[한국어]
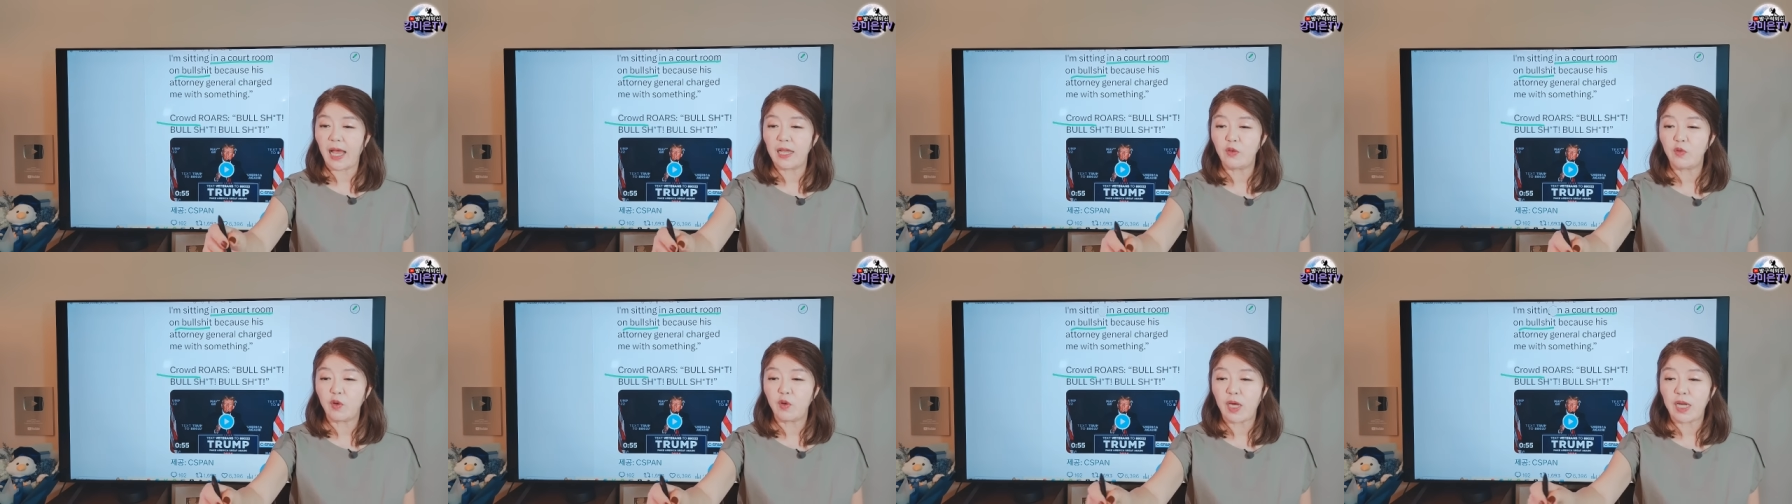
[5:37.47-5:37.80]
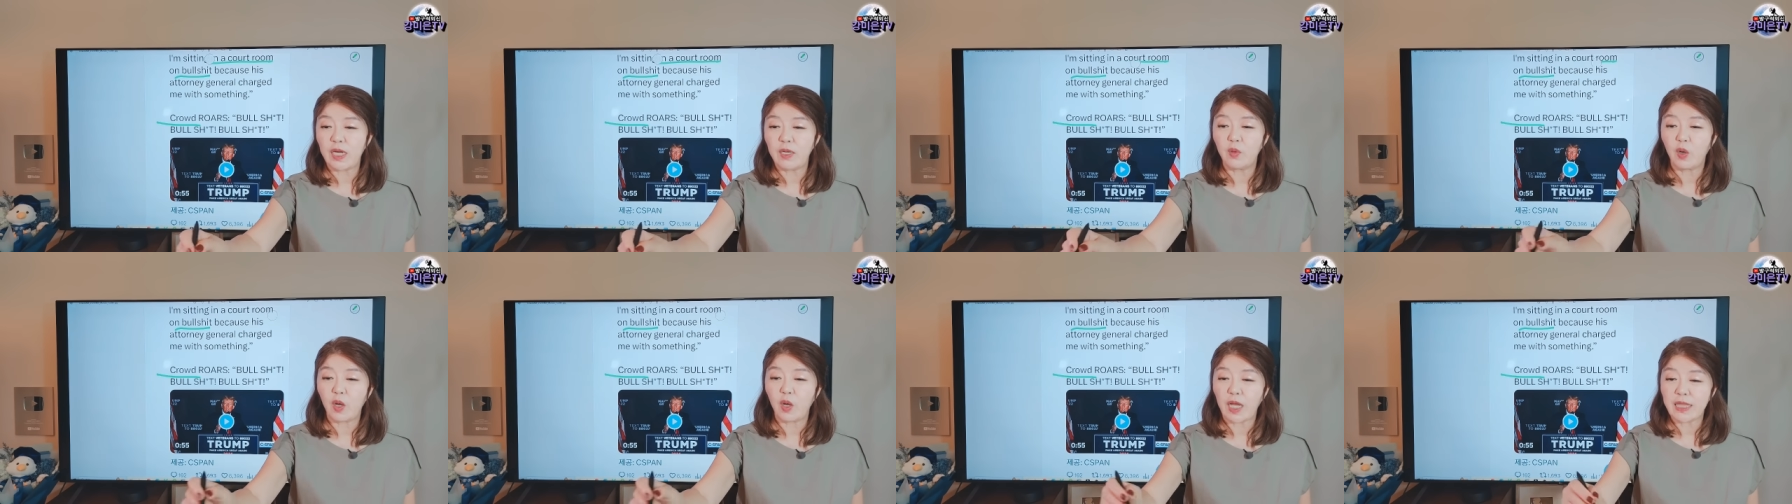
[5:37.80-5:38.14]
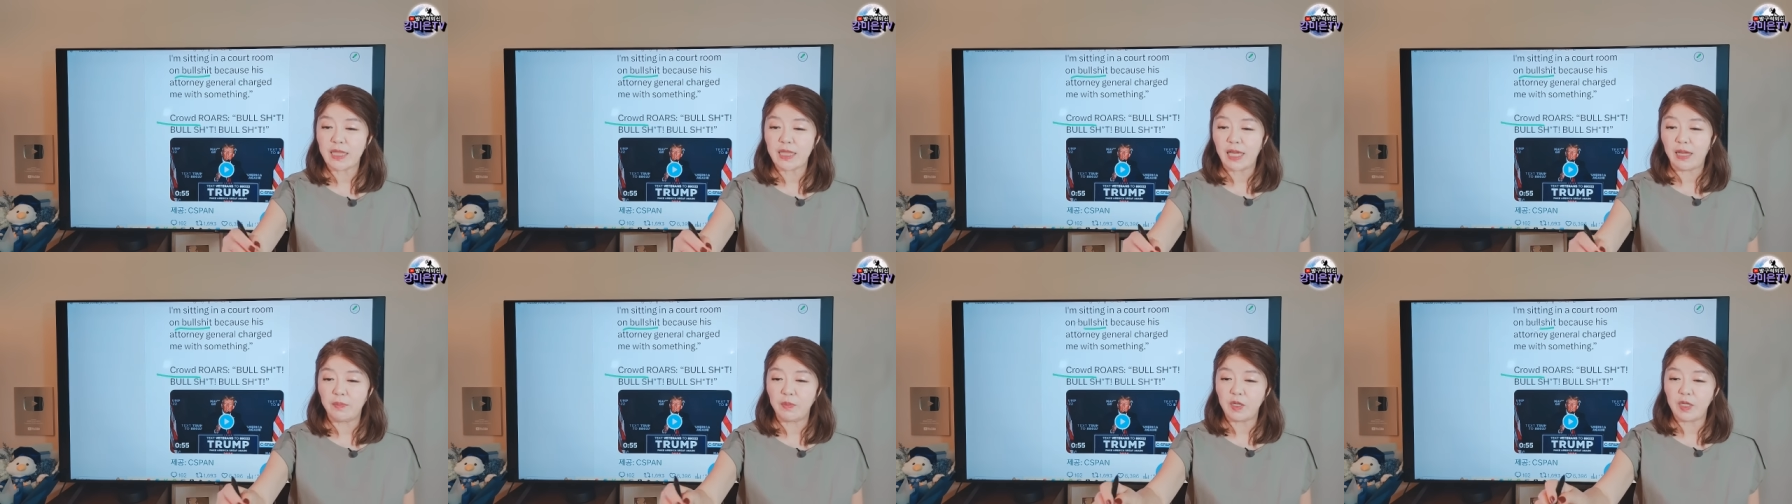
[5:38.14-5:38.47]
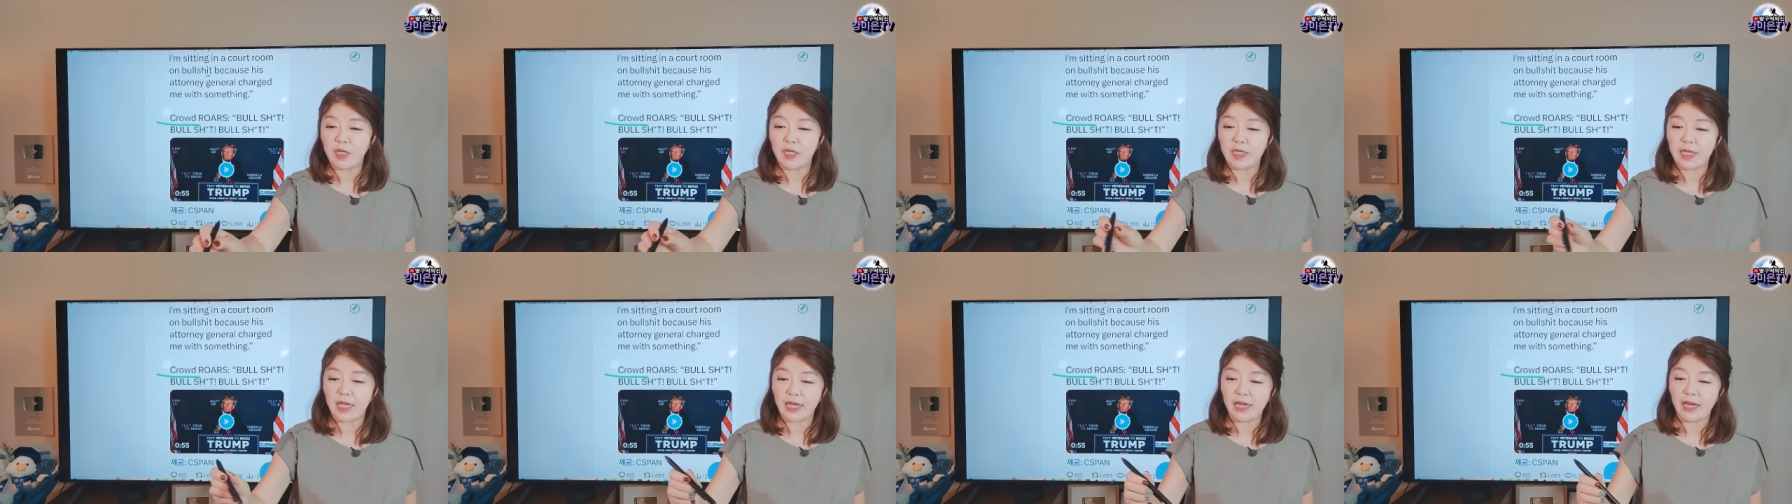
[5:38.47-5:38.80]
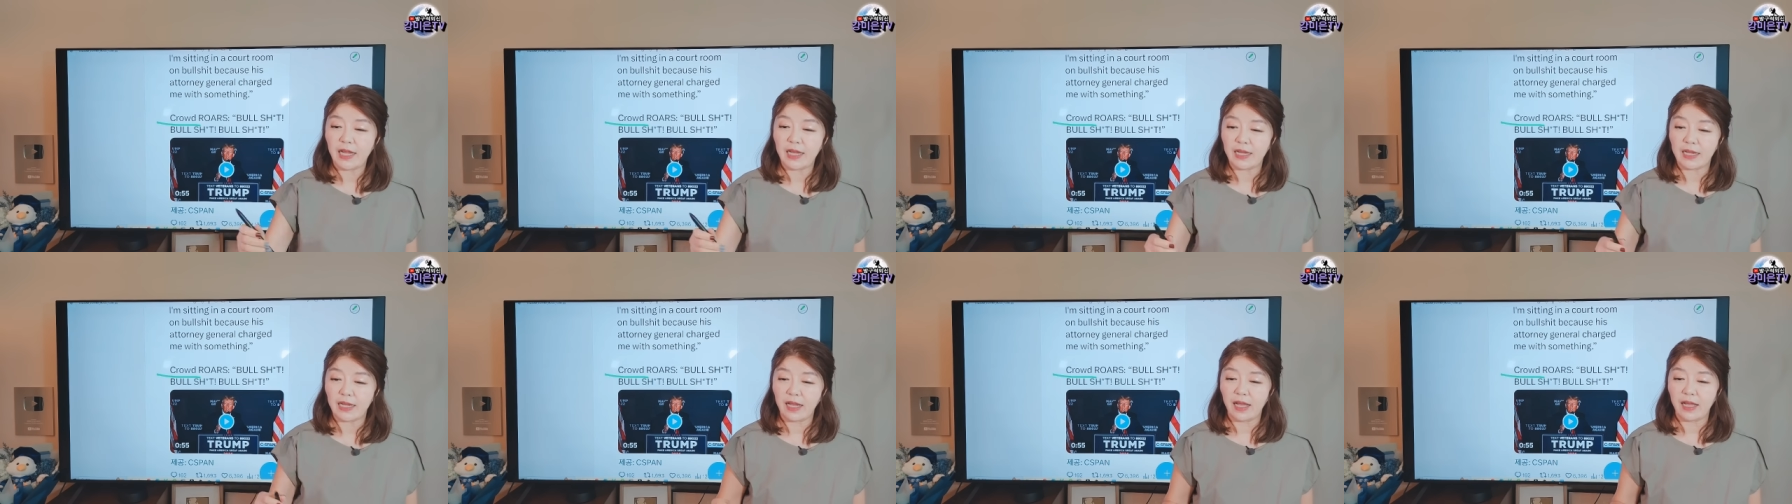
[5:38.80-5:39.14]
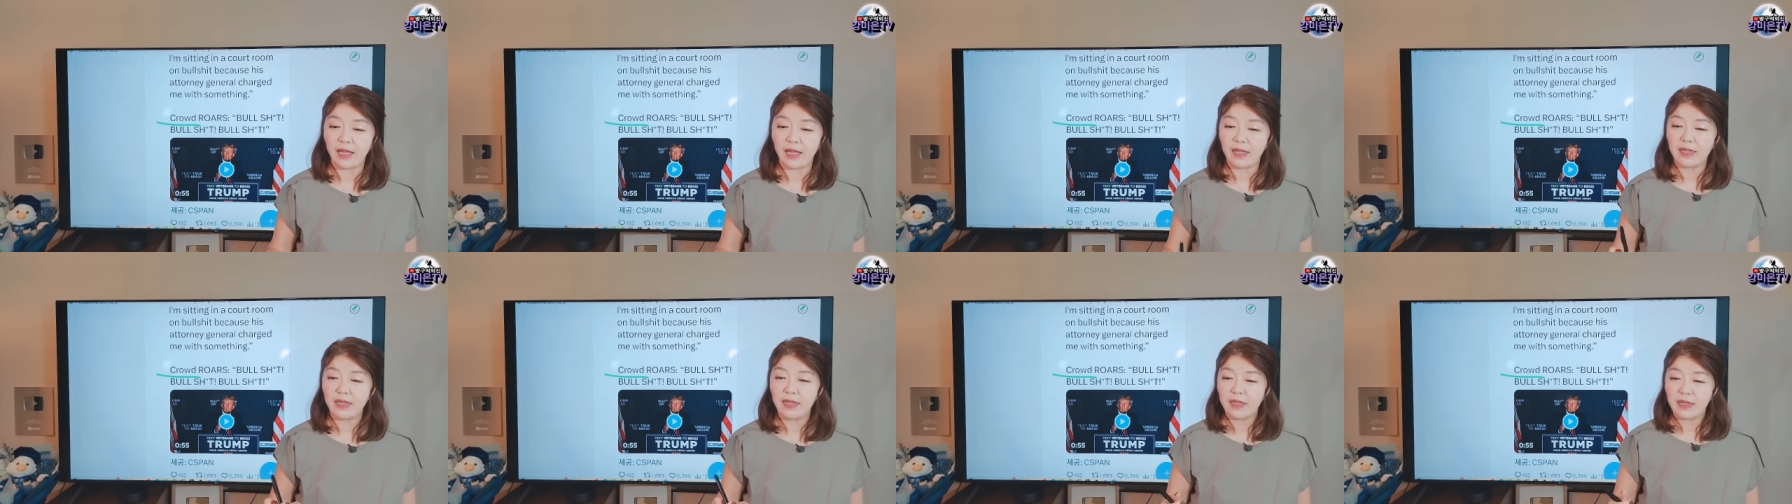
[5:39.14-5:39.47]
아이오아를 못 갔다 뭐 이런 얘기를
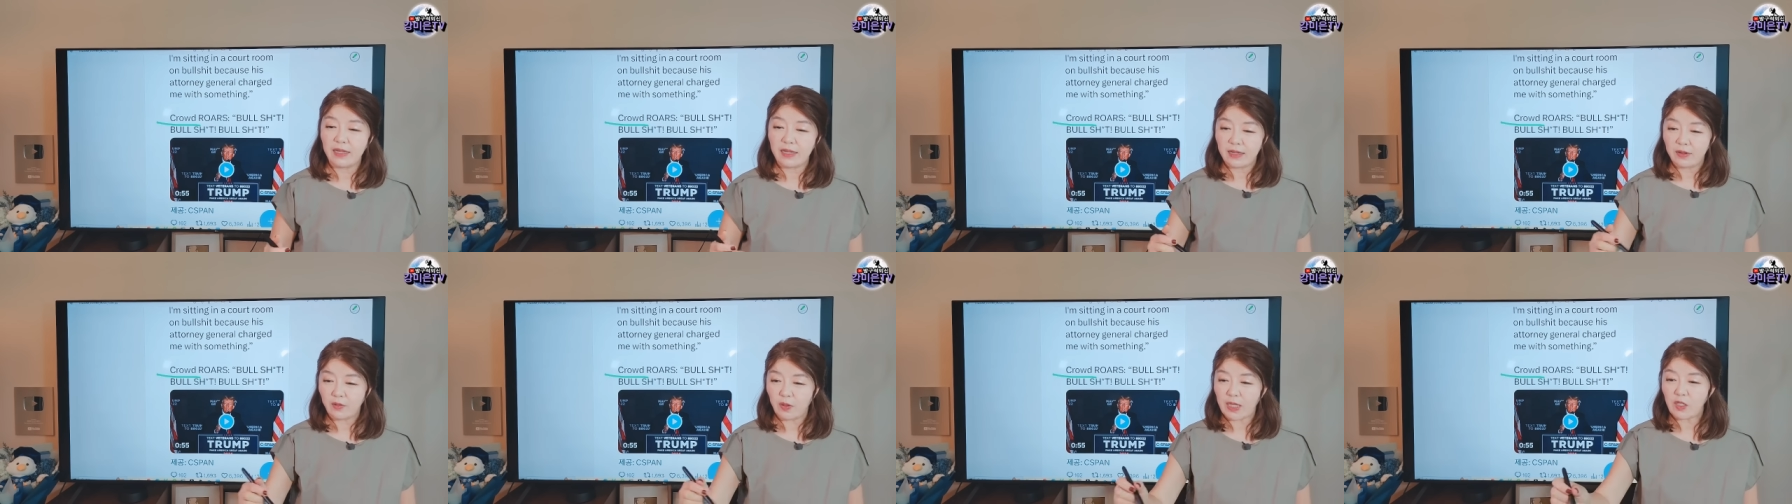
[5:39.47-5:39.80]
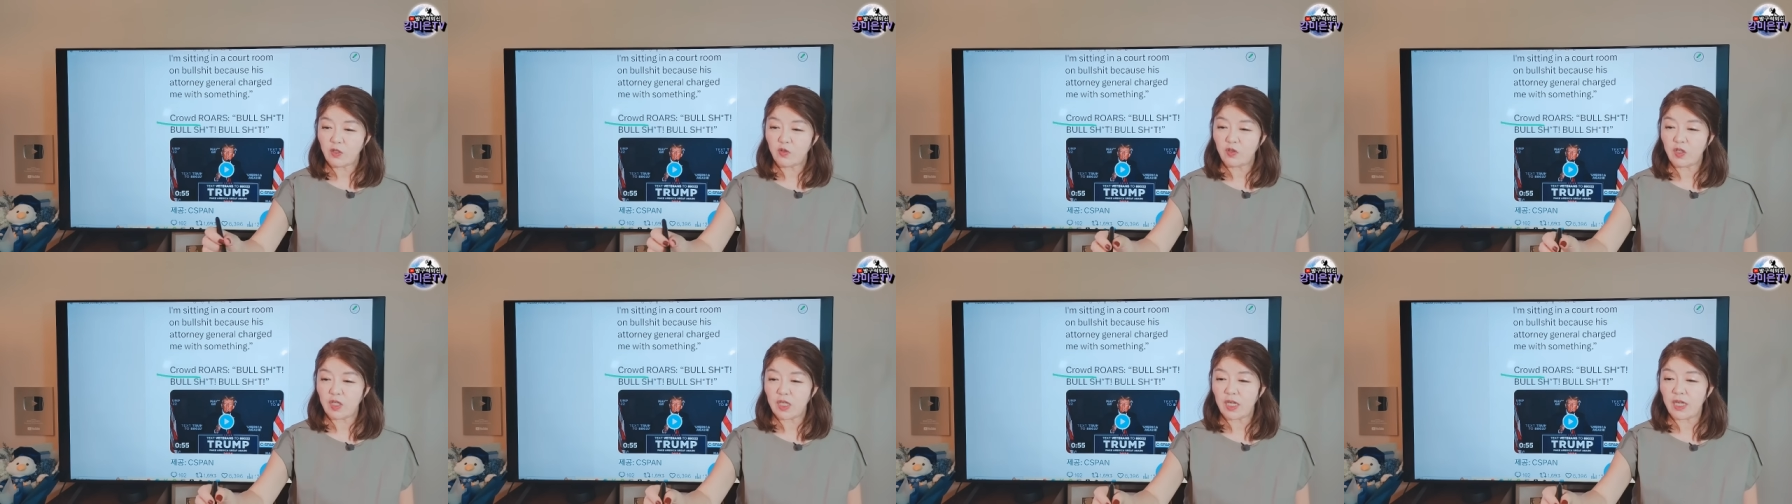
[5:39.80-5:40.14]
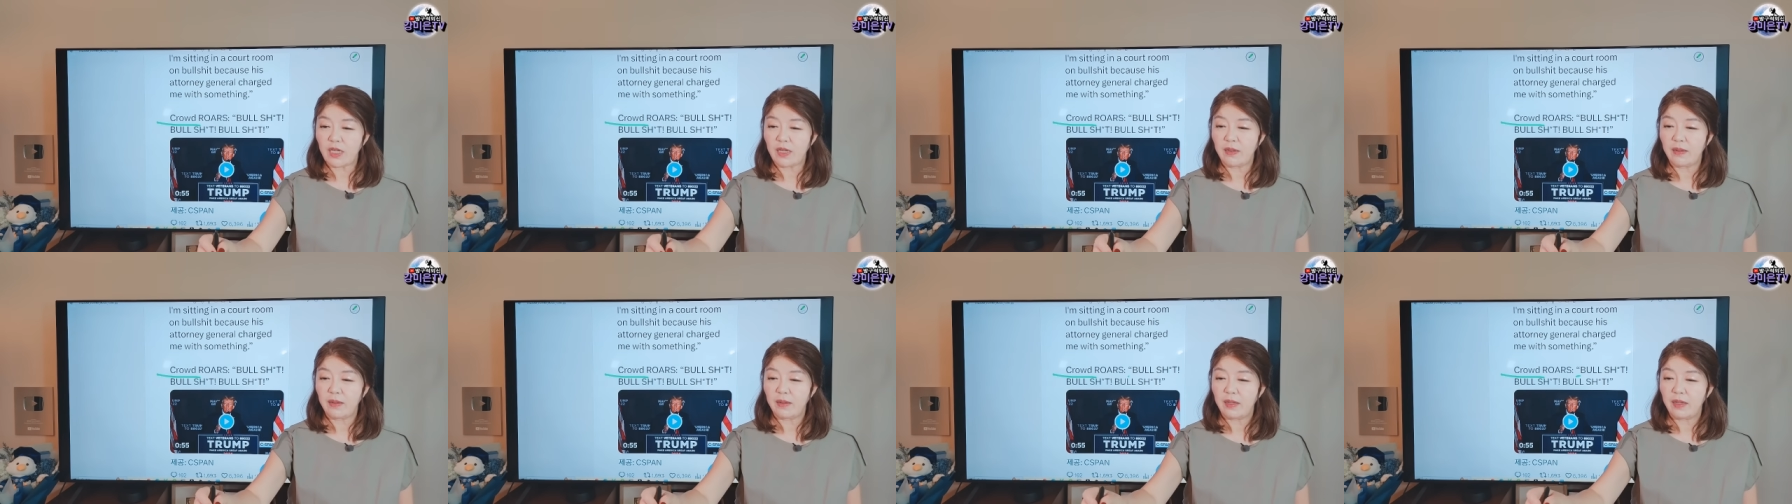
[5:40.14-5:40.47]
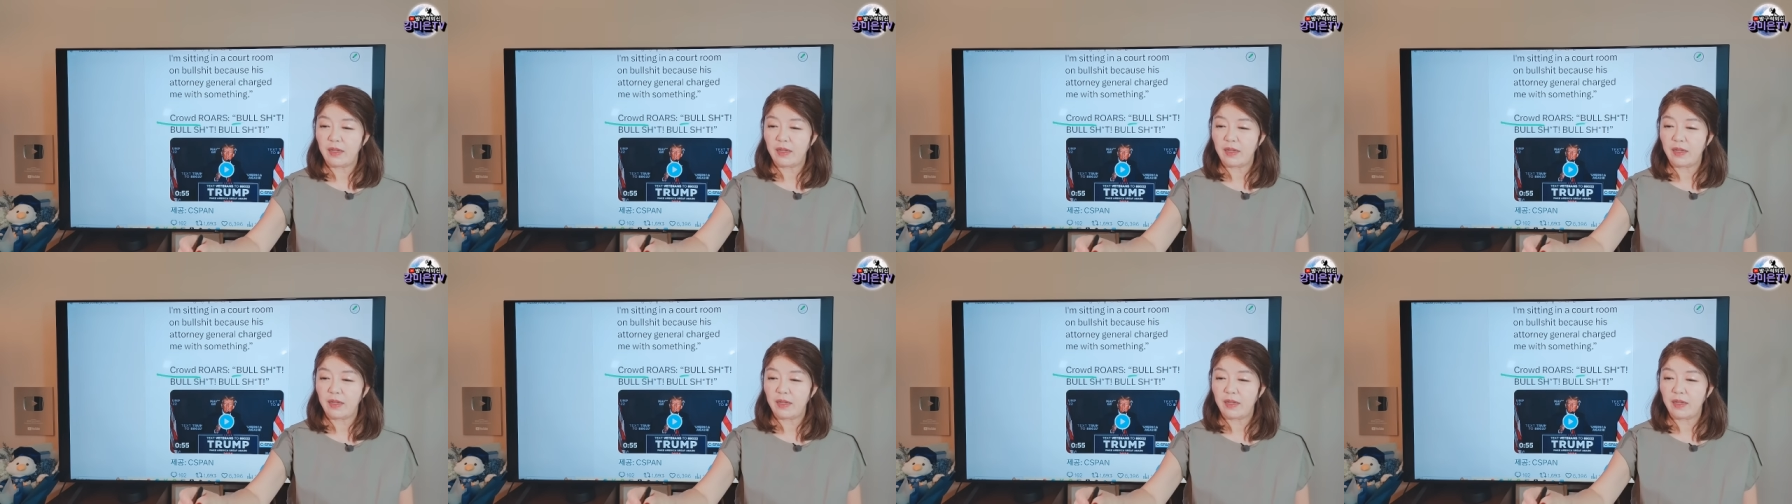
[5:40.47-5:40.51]
하니까 관중들이